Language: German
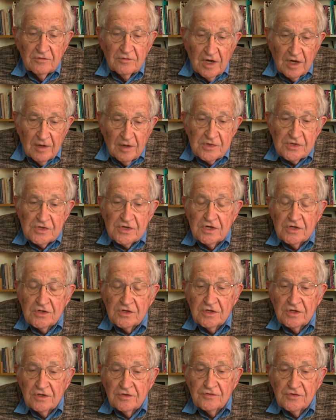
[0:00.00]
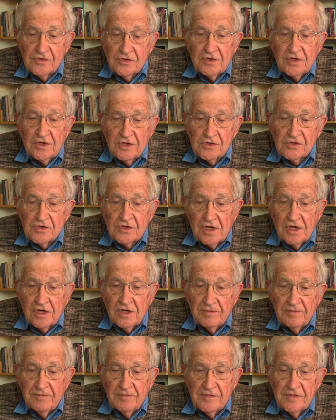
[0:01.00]
die Brutalität des
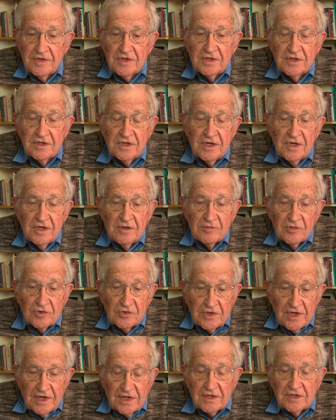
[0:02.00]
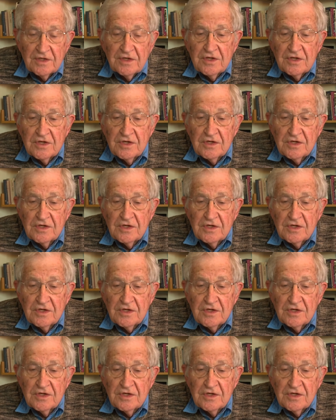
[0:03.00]
Assad-Regimes und so weiter.